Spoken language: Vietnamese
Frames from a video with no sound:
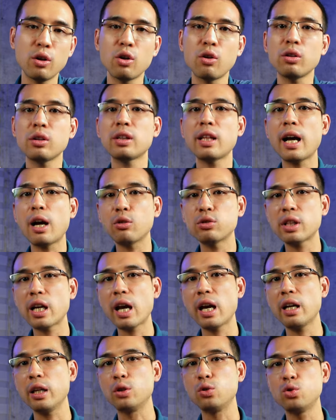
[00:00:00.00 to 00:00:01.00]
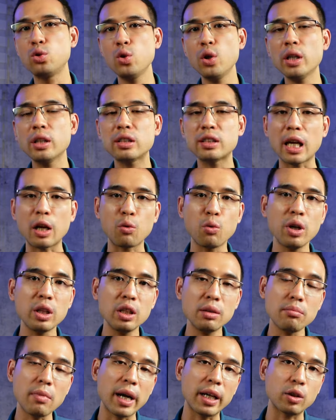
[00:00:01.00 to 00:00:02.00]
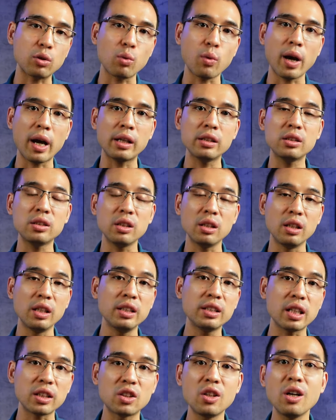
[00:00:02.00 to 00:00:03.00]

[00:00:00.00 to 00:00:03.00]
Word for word: nó tạo ra để chuyên giải quyết những bài toán xử lý dạng